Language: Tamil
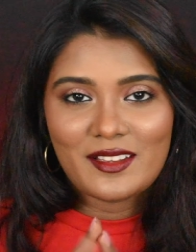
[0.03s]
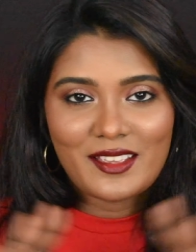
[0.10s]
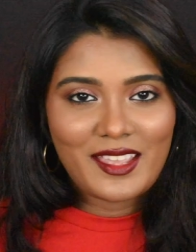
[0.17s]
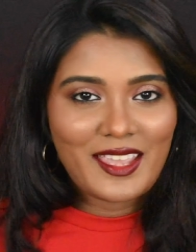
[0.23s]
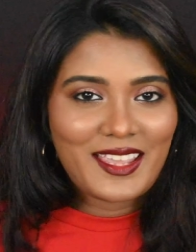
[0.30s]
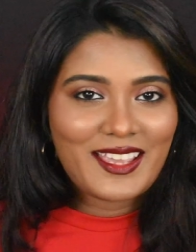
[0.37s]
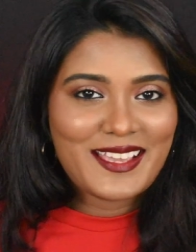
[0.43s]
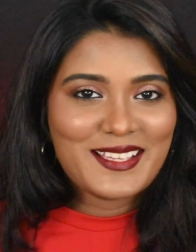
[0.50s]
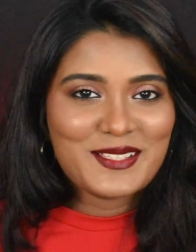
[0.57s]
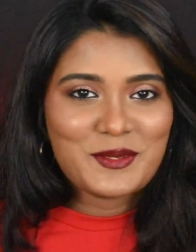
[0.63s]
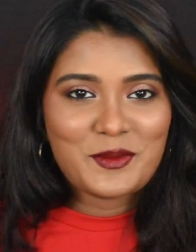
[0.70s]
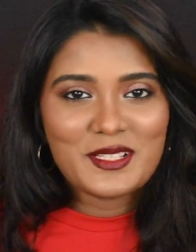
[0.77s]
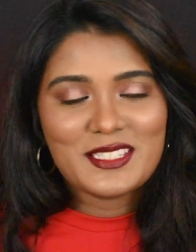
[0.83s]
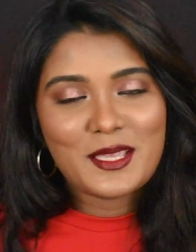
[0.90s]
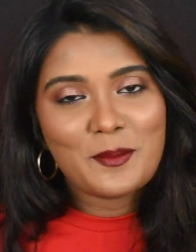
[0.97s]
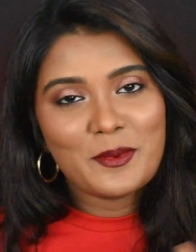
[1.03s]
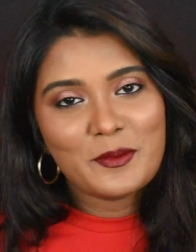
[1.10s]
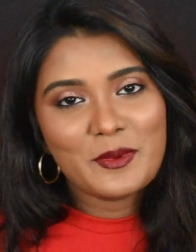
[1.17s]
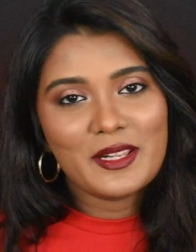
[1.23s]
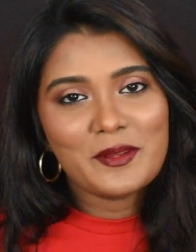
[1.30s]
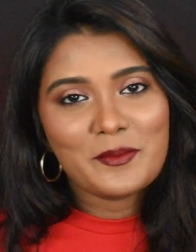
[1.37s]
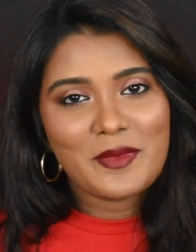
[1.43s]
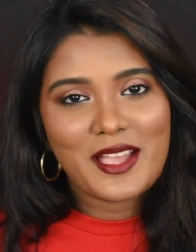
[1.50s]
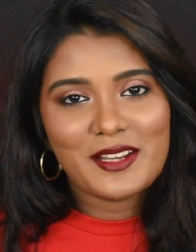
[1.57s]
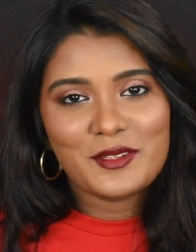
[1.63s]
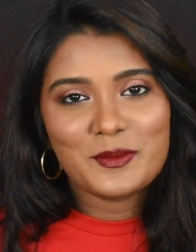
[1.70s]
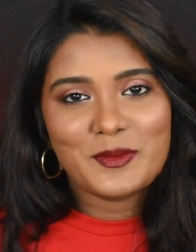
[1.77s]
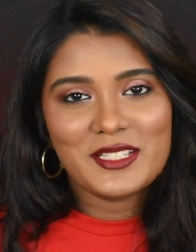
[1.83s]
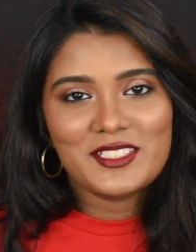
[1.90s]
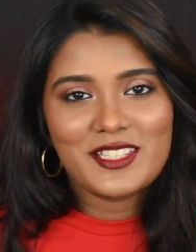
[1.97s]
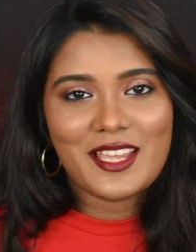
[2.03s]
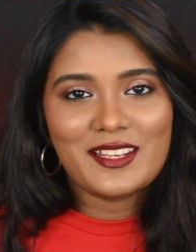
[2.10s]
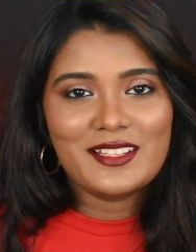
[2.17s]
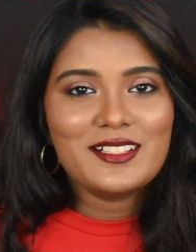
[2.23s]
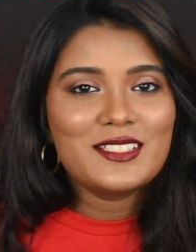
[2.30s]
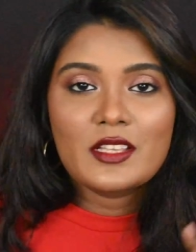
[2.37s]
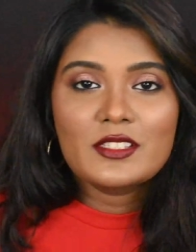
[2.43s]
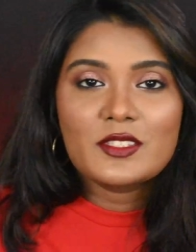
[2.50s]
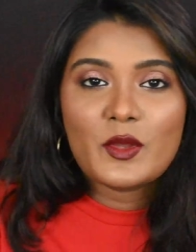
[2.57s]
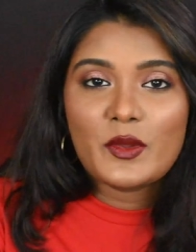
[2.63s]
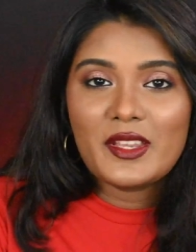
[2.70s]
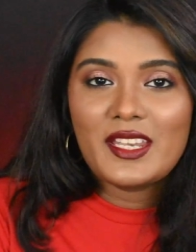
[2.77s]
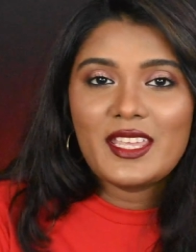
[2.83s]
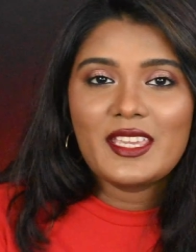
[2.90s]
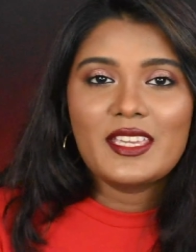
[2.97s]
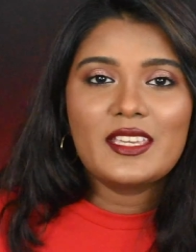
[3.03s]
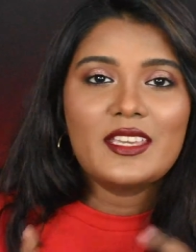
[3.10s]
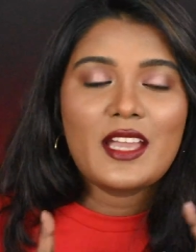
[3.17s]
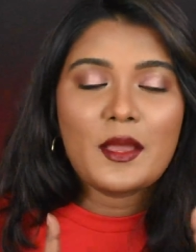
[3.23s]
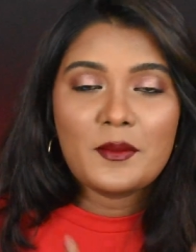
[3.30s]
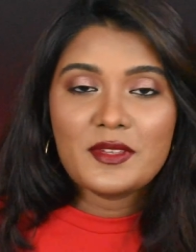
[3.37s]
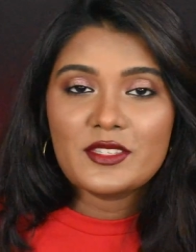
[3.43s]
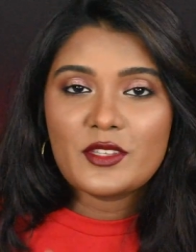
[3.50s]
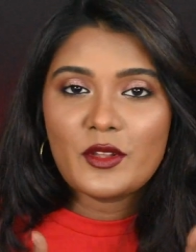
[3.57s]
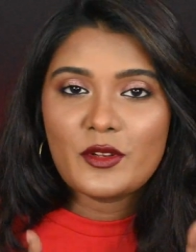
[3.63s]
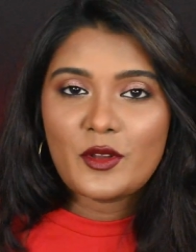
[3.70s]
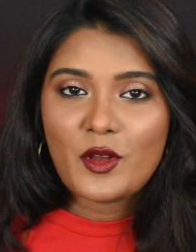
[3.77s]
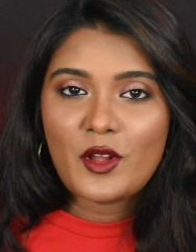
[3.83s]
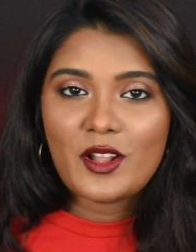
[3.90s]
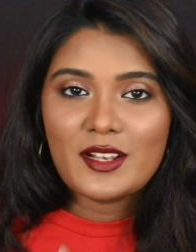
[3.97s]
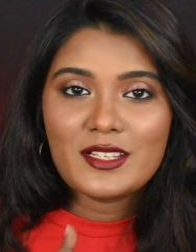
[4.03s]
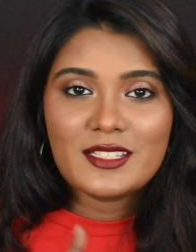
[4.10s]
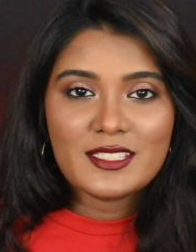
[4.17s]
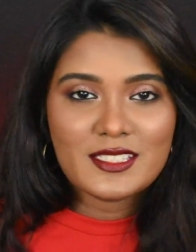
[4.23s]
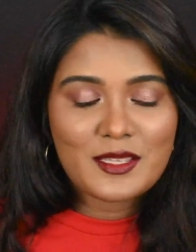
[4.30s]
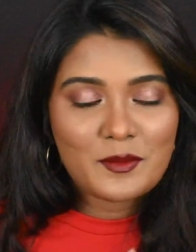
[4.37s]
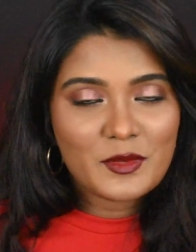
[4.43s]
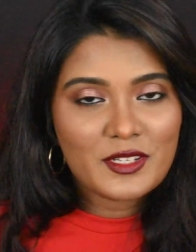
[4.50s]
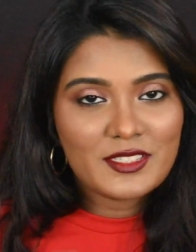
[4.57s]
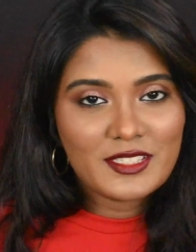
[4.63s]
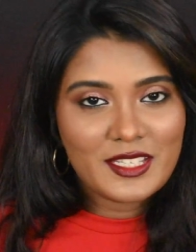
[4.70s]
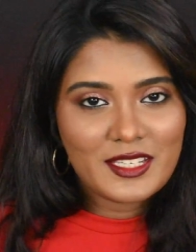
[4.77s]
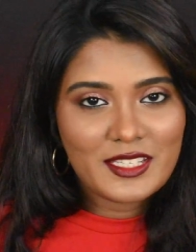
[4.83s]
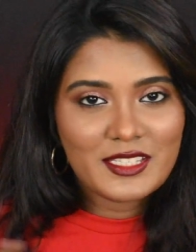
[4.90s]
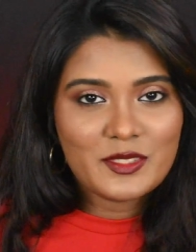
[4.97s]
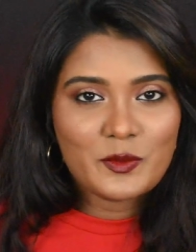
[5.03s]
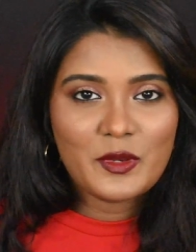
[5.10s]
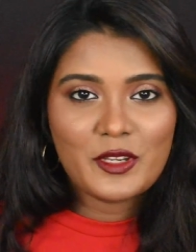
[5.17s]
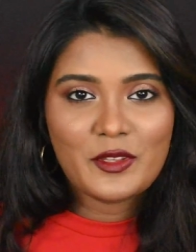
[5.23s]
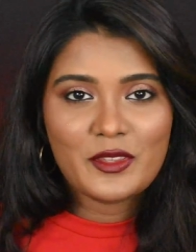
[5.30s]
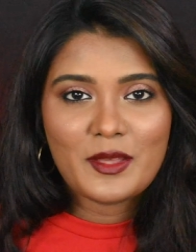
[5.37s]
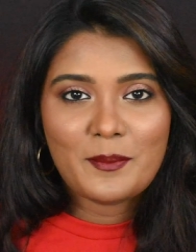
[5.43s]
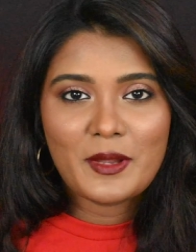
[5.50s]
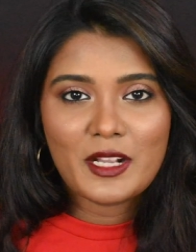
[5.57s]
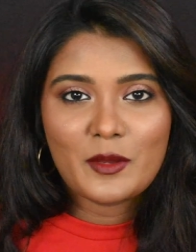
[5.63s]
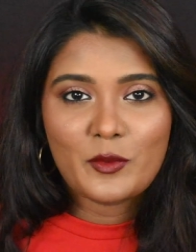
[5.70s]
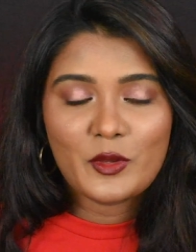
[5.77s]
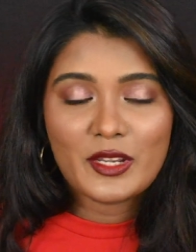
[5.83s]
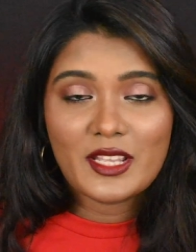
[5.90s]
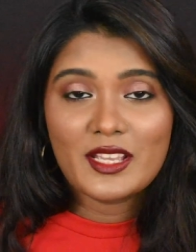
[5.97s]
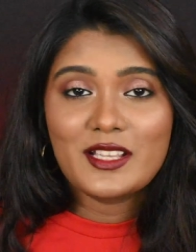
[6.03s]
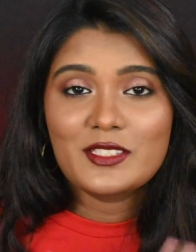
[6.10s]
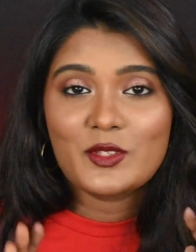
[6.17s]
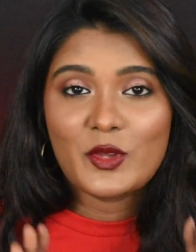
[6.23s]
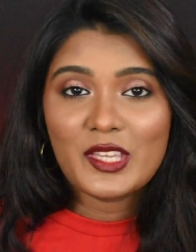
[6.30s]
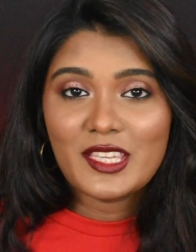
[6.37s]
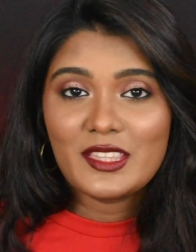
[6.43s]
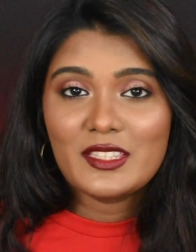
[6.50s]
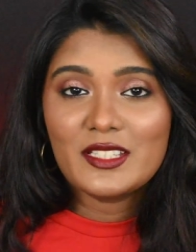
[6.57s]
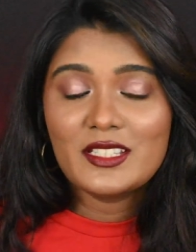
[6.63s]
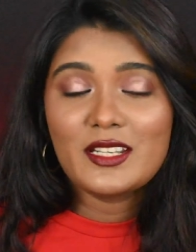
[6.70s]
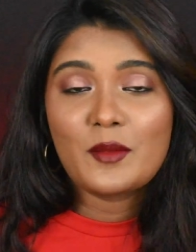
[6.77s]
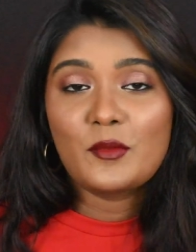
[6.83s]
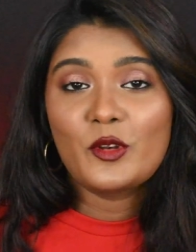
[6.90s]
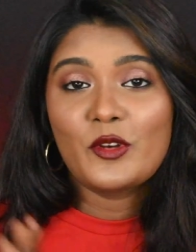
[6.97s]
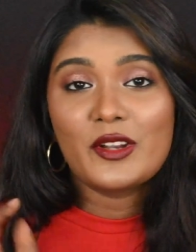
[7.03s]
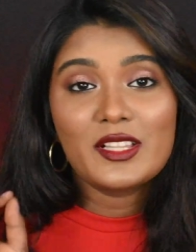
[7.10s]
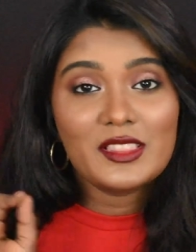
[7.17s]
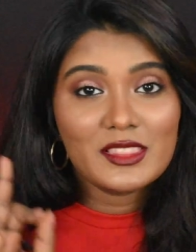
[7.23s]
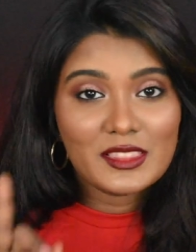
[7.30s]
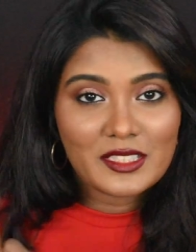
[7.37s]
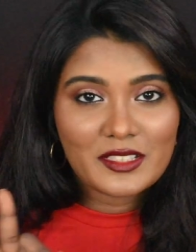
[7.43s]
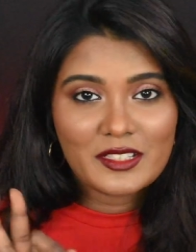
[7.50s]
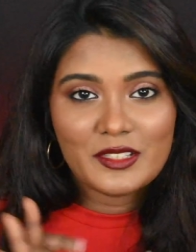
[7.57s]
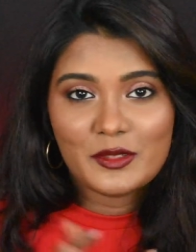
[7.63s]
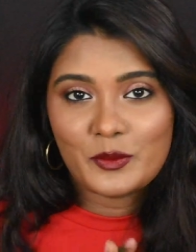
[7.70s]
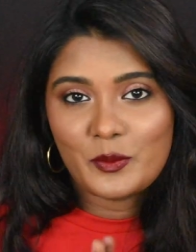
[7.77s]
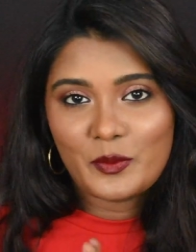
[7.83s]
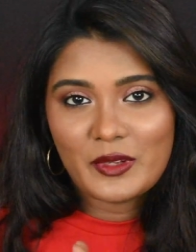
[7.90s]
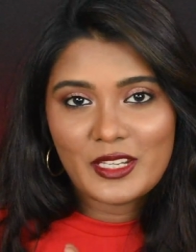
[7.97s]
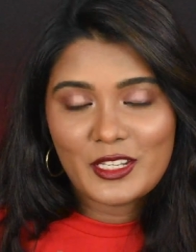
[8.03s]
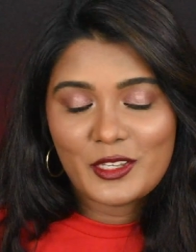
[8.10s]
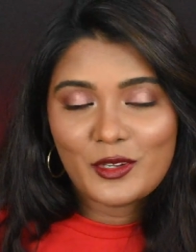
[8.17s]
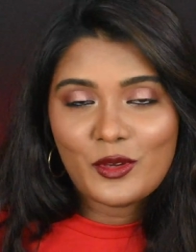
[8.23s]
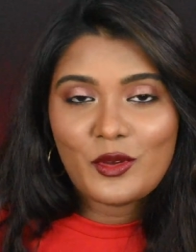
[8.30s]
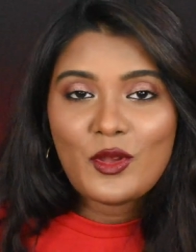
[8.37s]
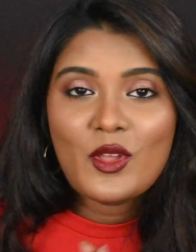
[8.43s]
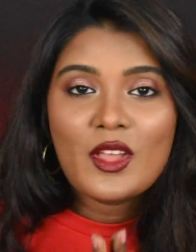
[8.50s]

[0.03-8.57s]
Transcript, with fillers: ஹே கைஸ் வாட்ஸ்அப் அண்ட் வெல்கம் பேக் டு மை சேனல் ஸோ இன்னைக்கு அமேசான் ஹால் டிசம்பர் சீரீஸ் வீடியோ தான் பார்க்க போறீங்க ஸோ இது நம்மளோட தேர்ட் வீடியோ